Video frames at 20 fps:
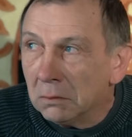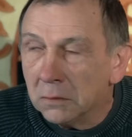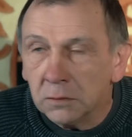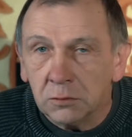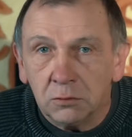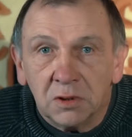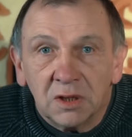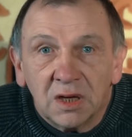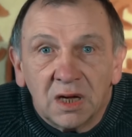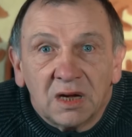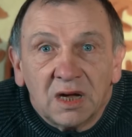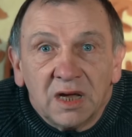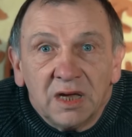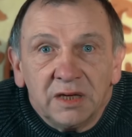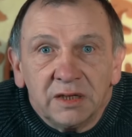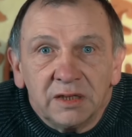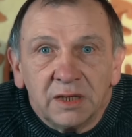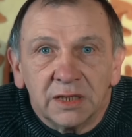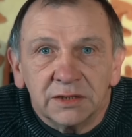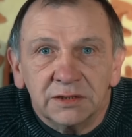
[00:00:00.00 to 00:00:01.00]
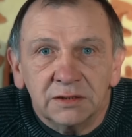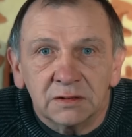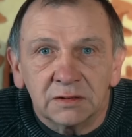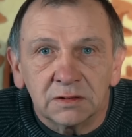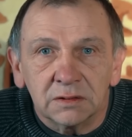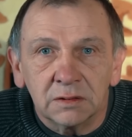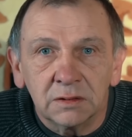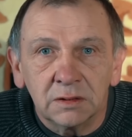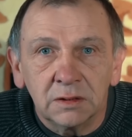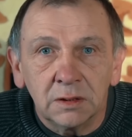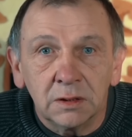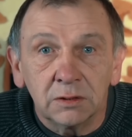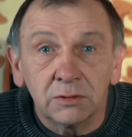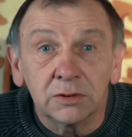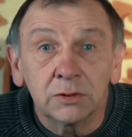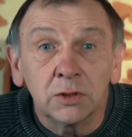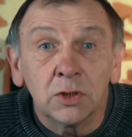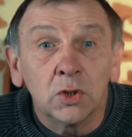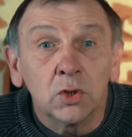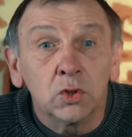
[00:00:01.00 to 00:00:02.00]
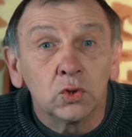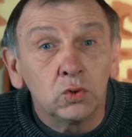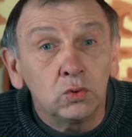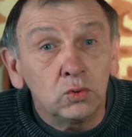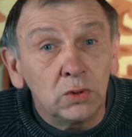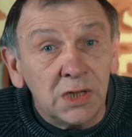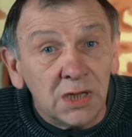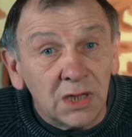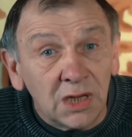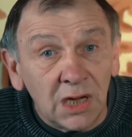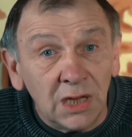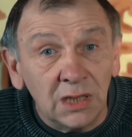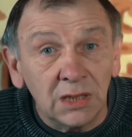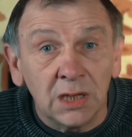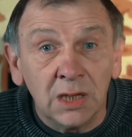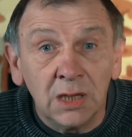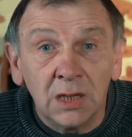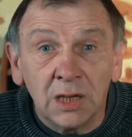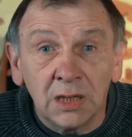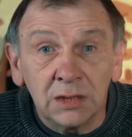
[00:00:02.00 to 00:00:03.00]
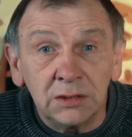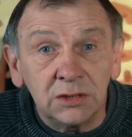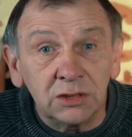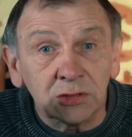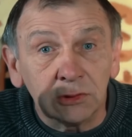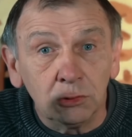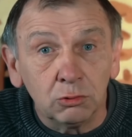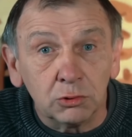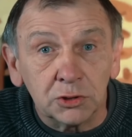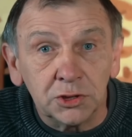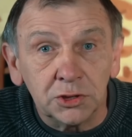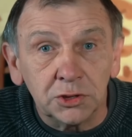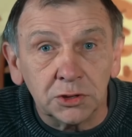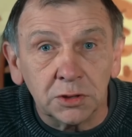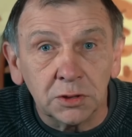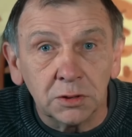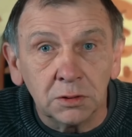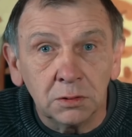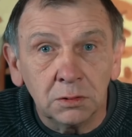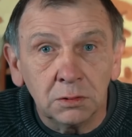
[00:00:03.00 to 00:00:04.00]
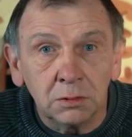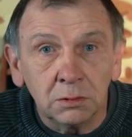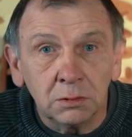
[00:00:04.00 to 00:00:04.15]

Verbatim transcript: Говорю, а какая разница? Говорит, ну для кала она с ложечкой.